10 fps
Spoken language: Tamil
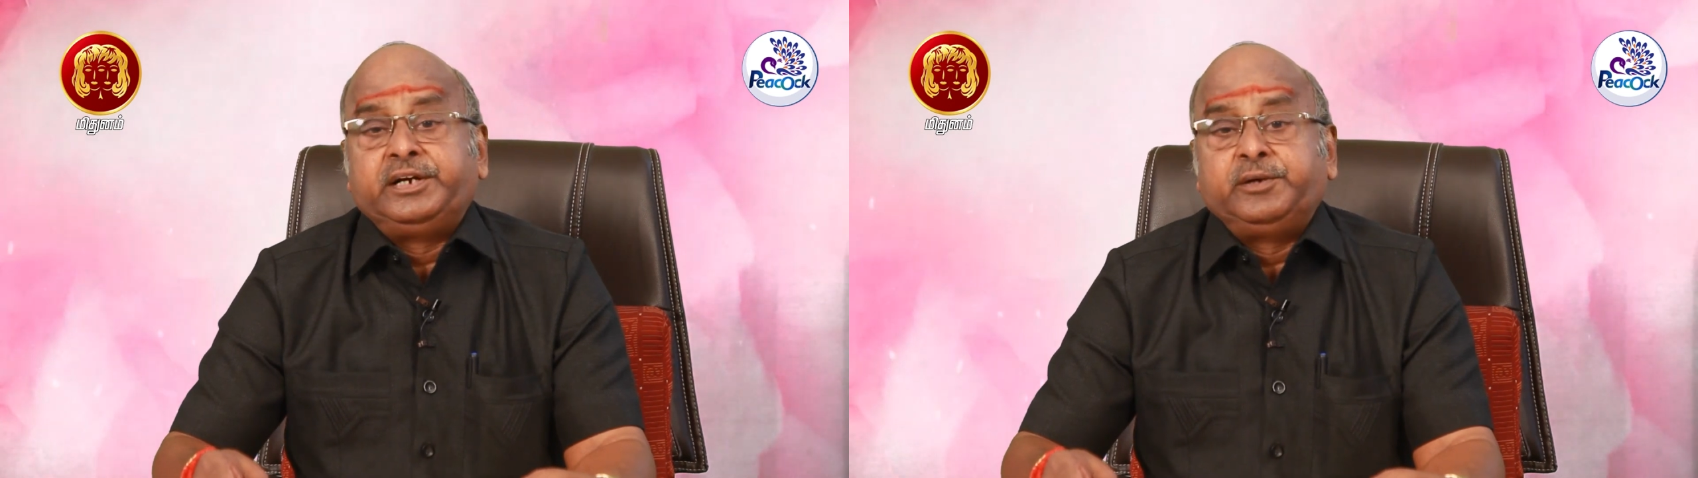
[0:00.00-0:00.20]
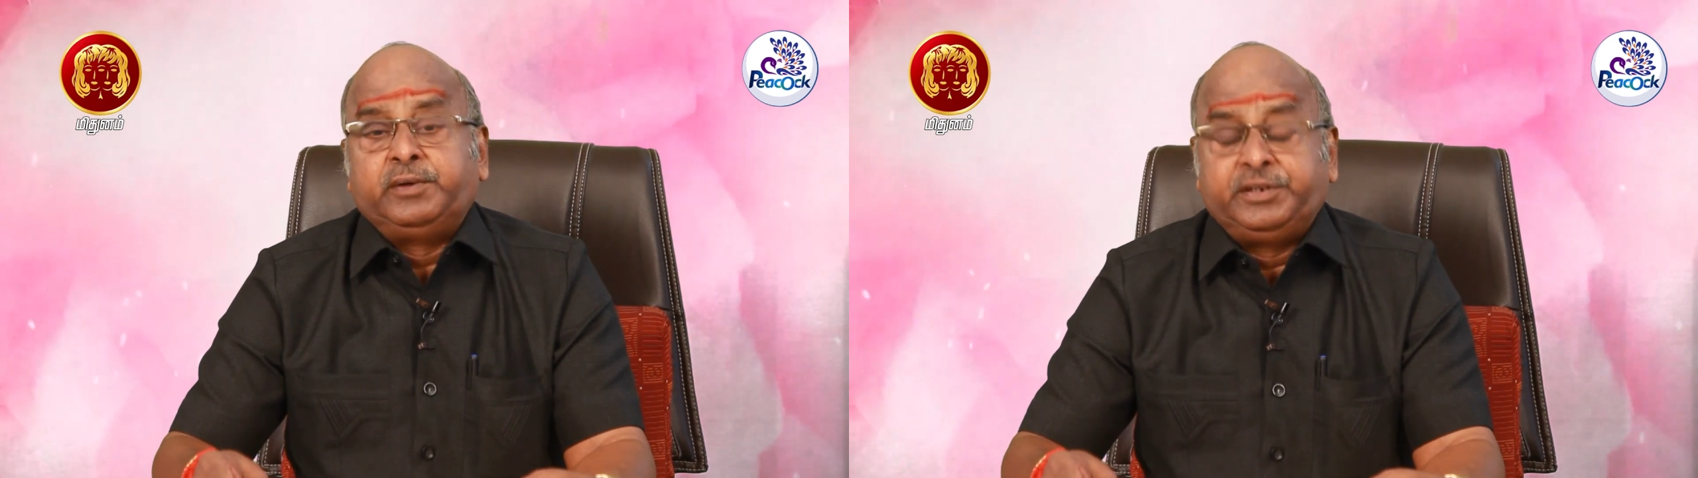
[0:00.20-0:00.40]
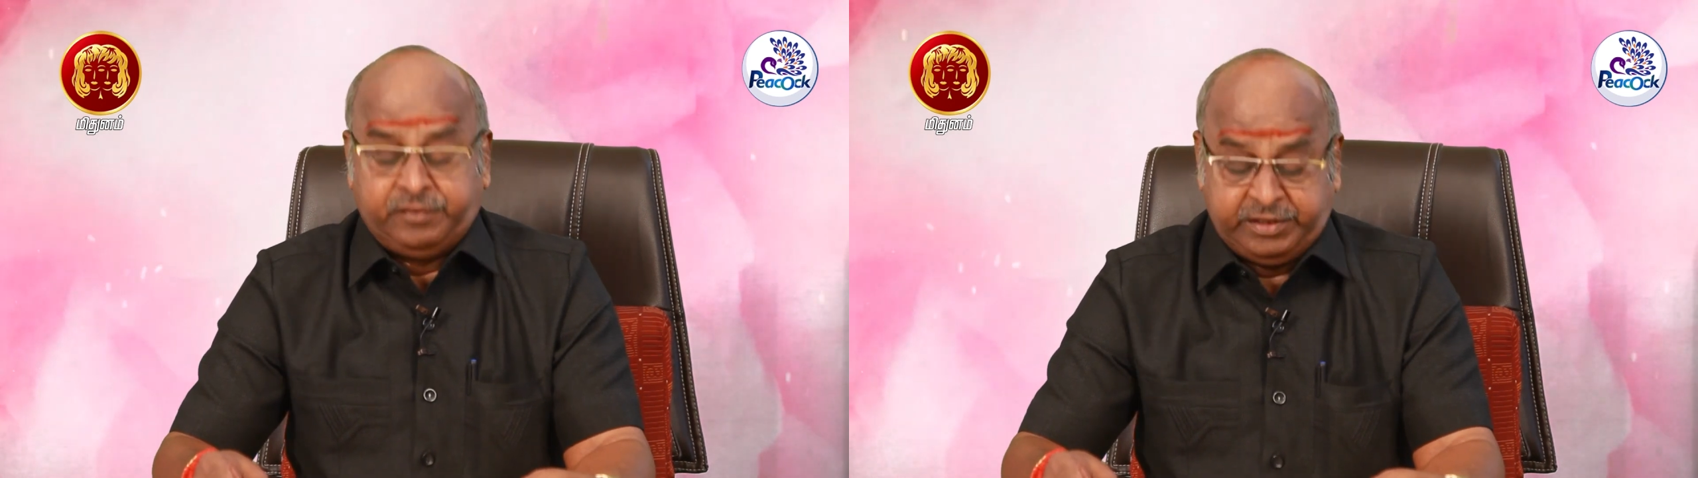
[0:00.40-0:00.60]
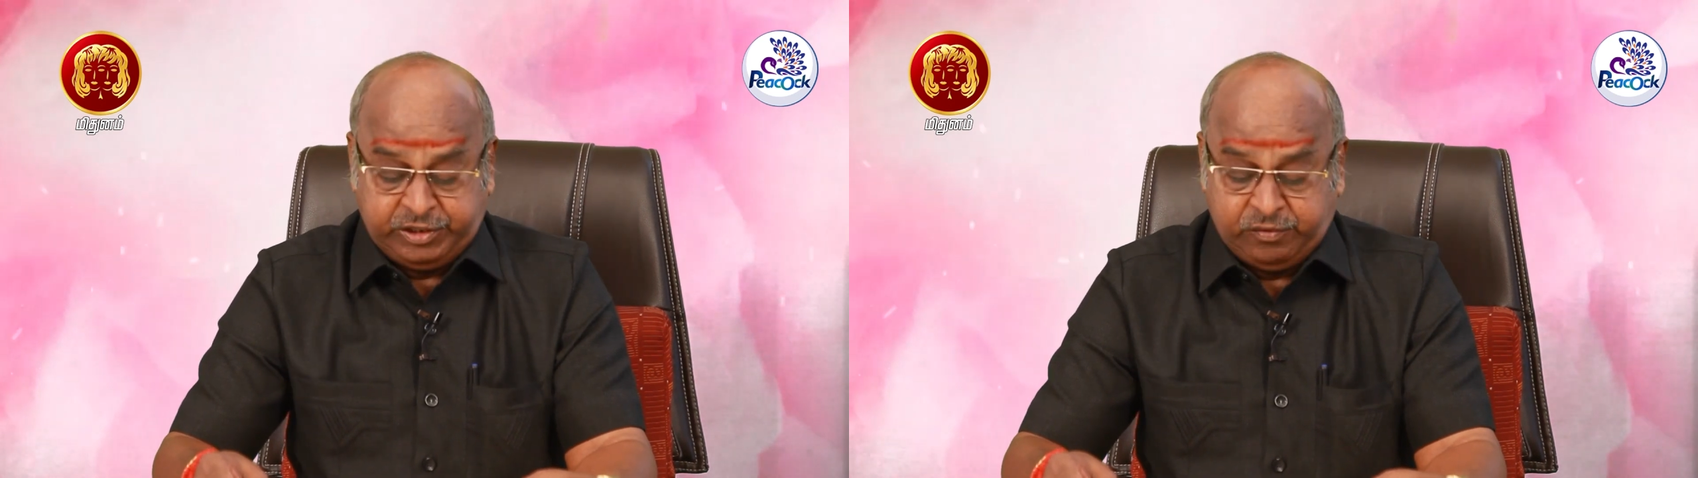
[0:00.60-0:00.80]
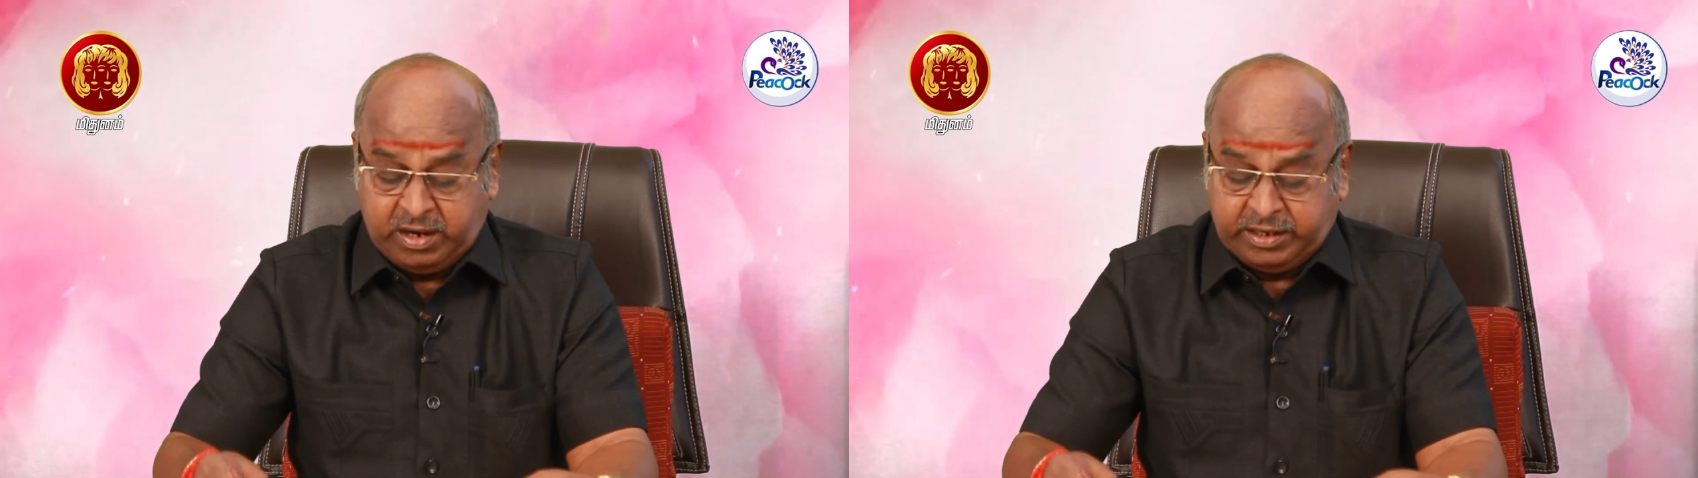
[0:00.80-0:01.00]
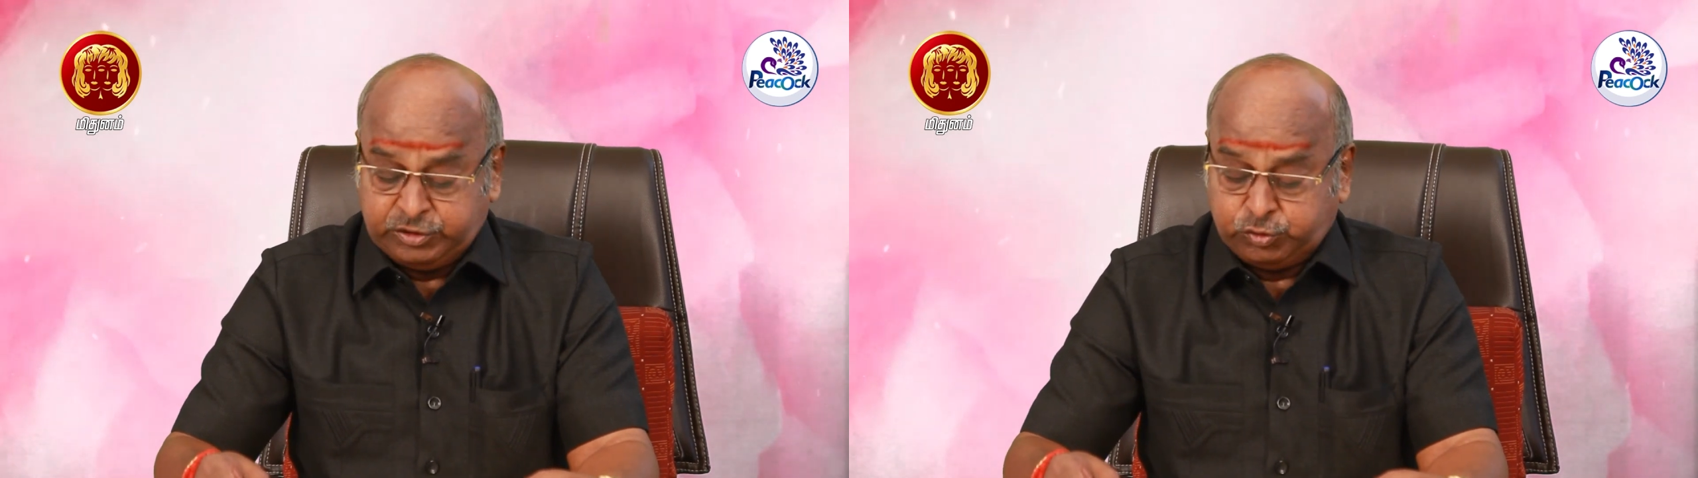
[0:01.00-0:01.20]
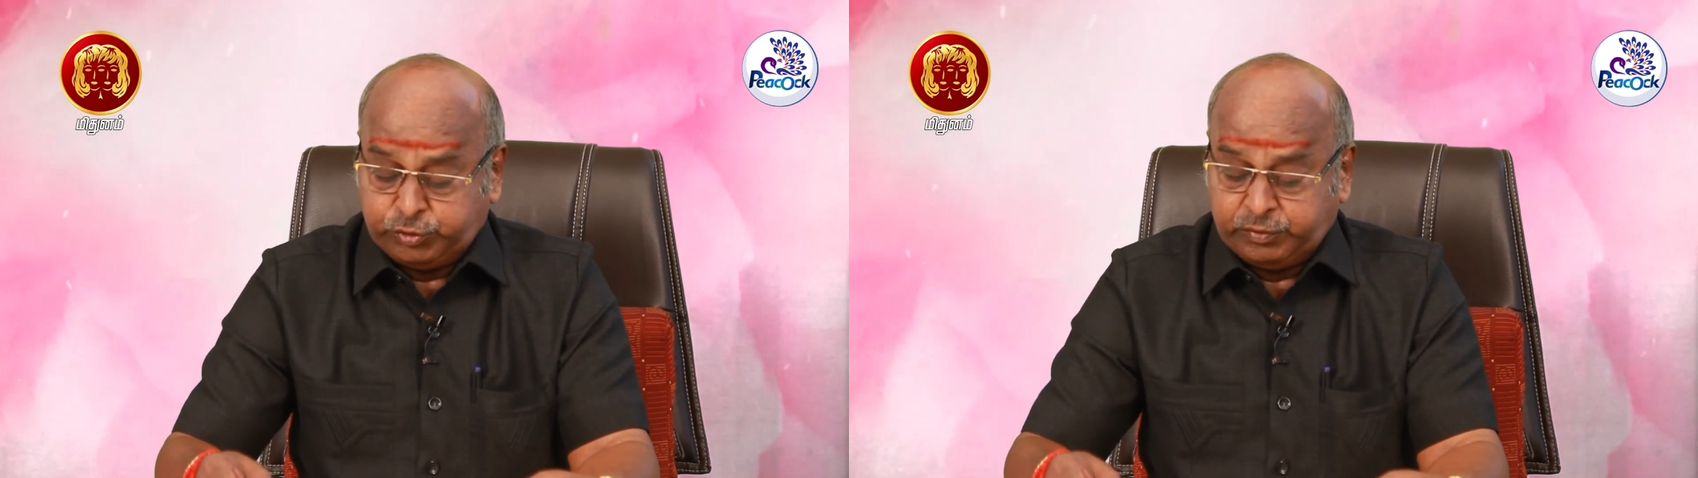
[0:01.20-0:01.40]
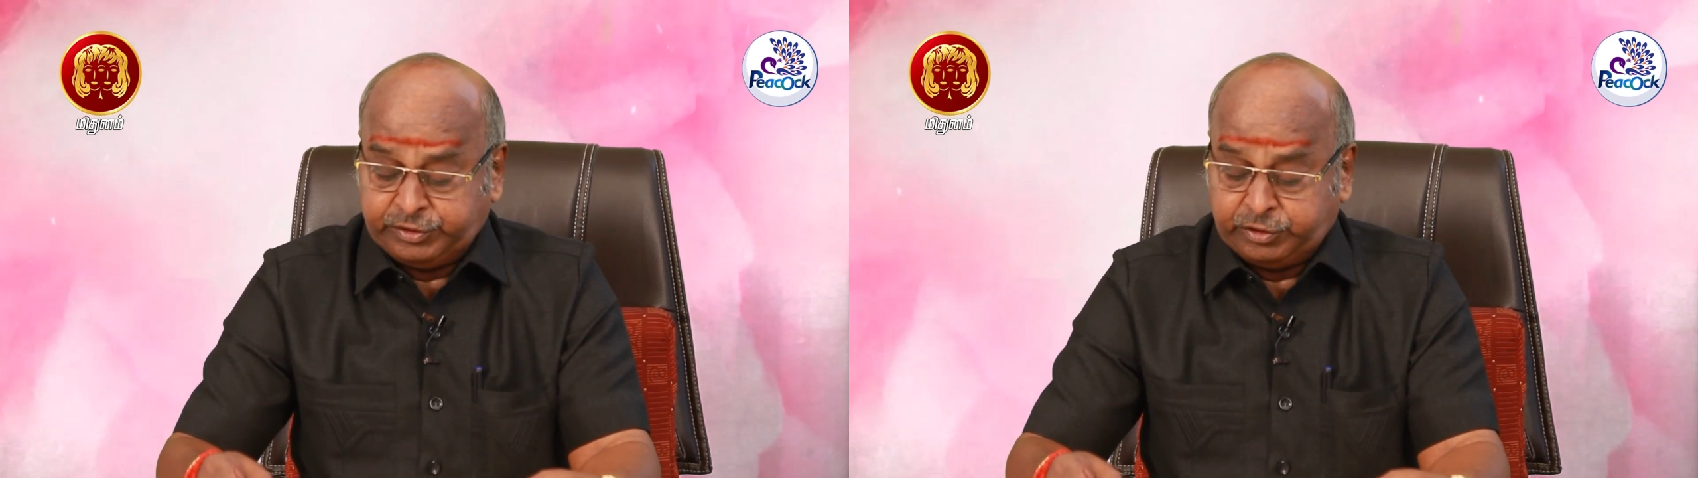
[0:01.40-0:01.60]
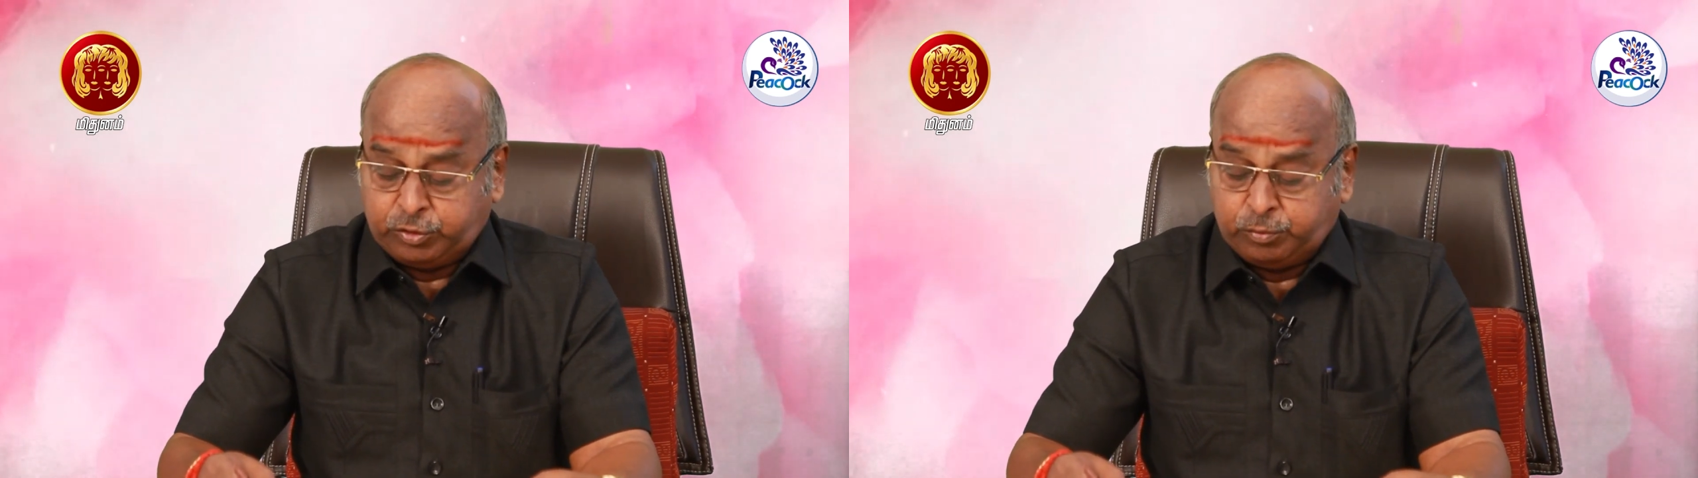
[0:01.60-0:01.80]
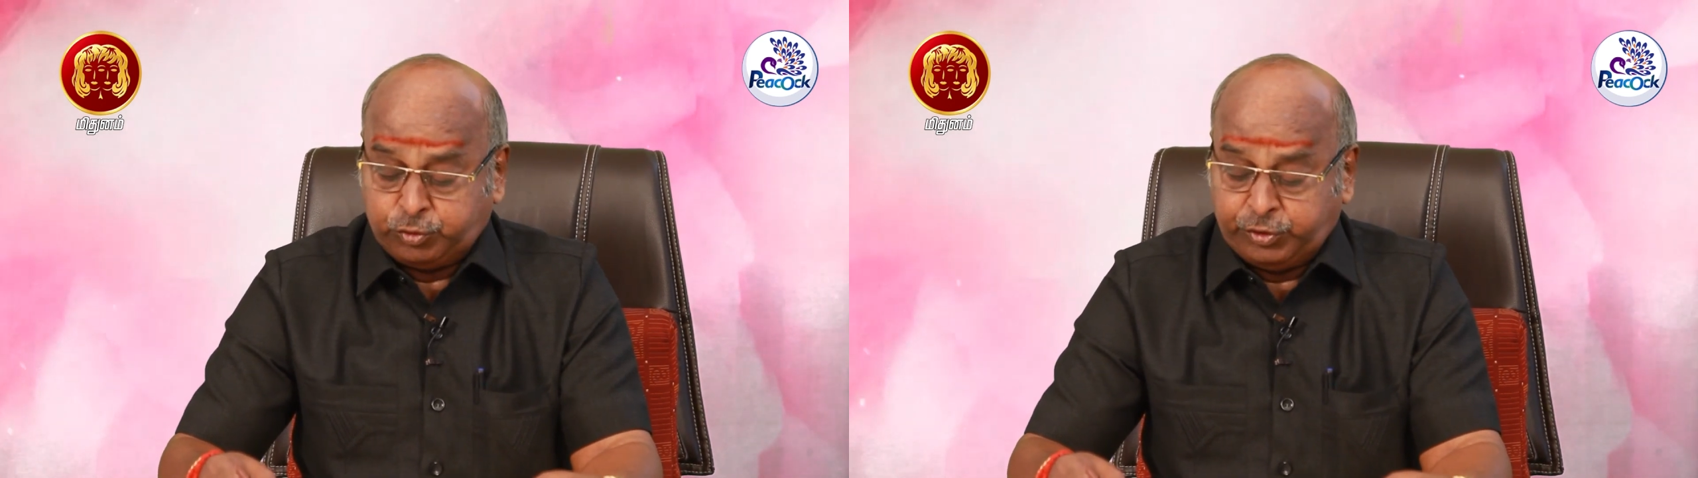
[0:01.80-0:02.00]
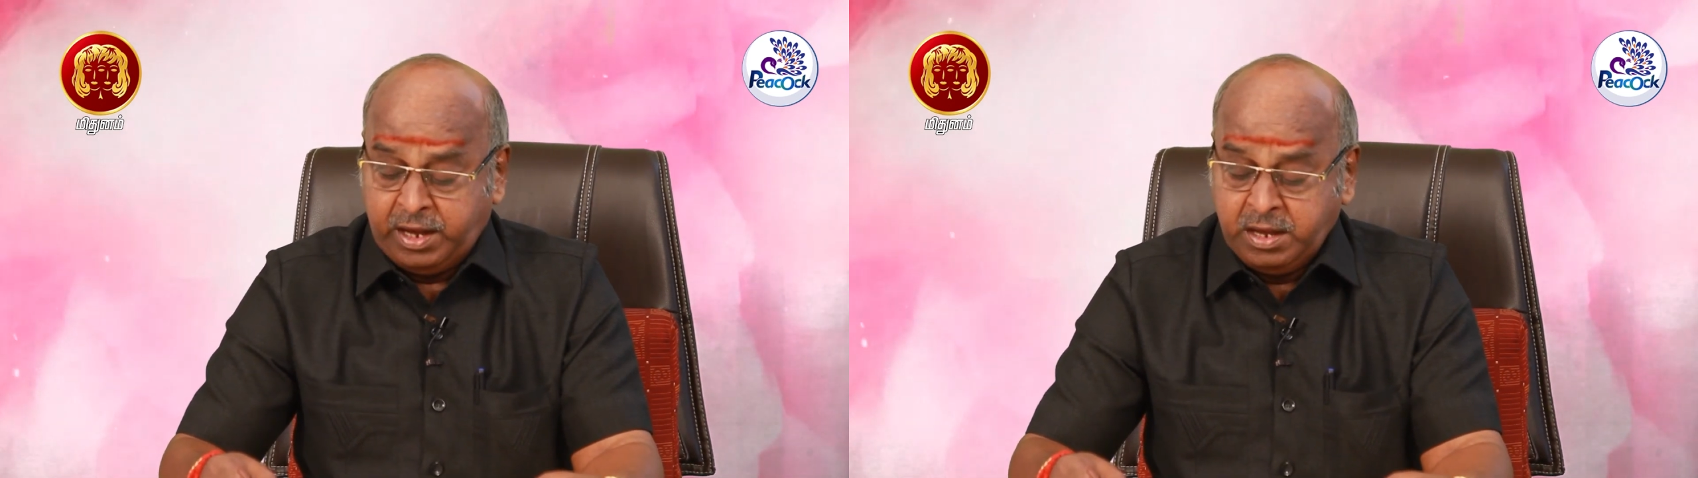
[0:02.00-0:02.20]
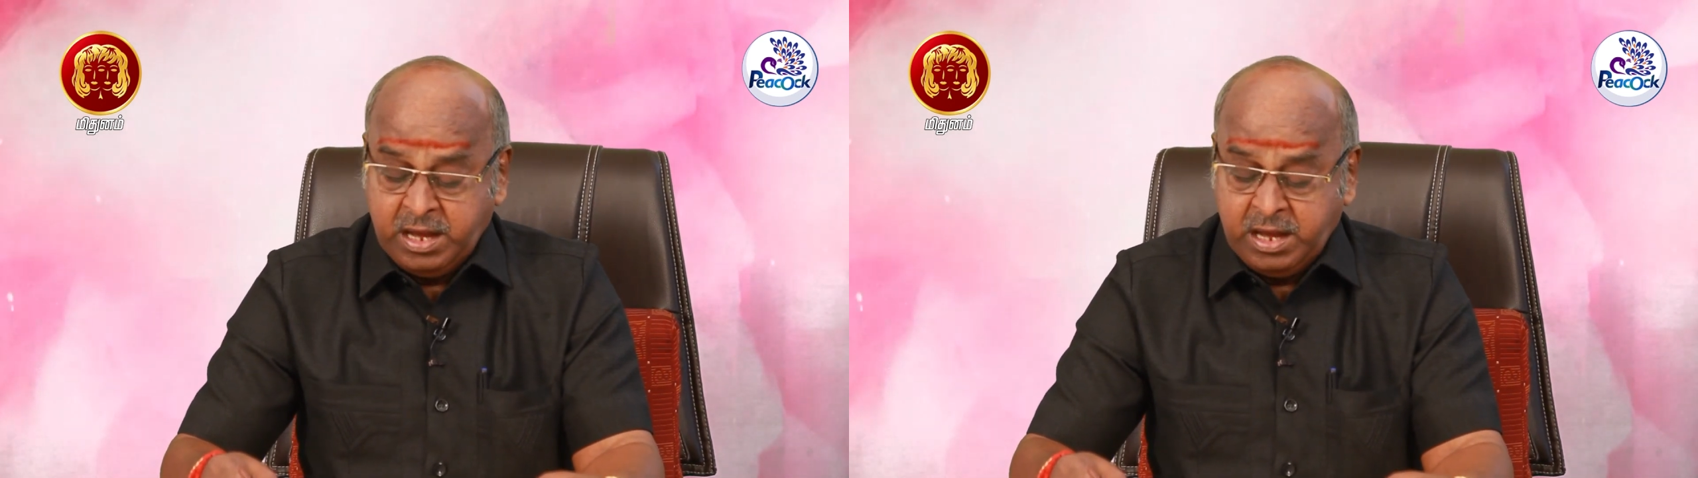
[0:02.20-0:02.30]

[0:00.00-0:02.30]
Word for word: ஈடுபட்டு வெற்றி வாகை சூடுவதற்கும் கூட